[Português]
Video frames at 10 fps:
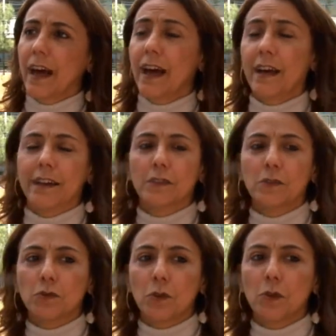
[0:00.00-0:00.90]
Ah, eu
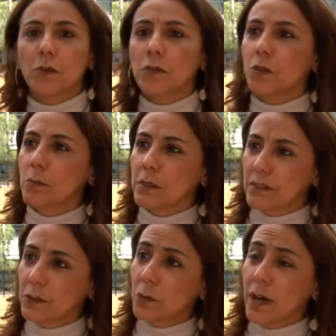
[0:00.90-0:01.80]
estou
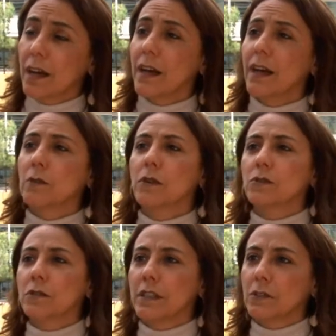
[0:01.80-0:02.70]
economizando água,
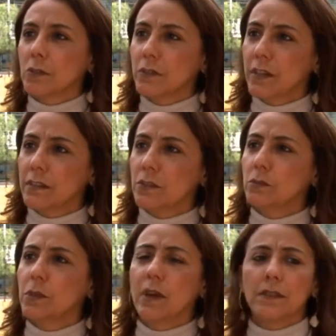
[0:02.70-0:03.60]
estou tendo consciência
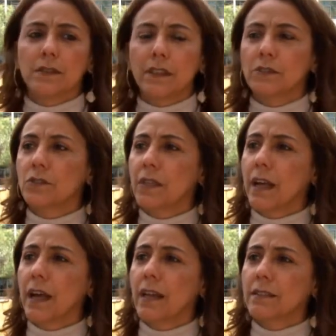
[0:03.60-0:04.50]
no que eu gasto dentro de
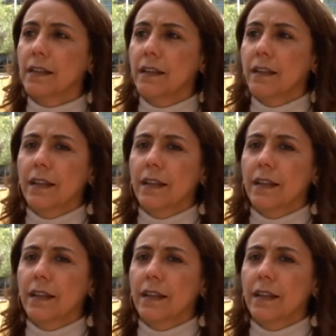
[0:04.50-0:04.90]
casa.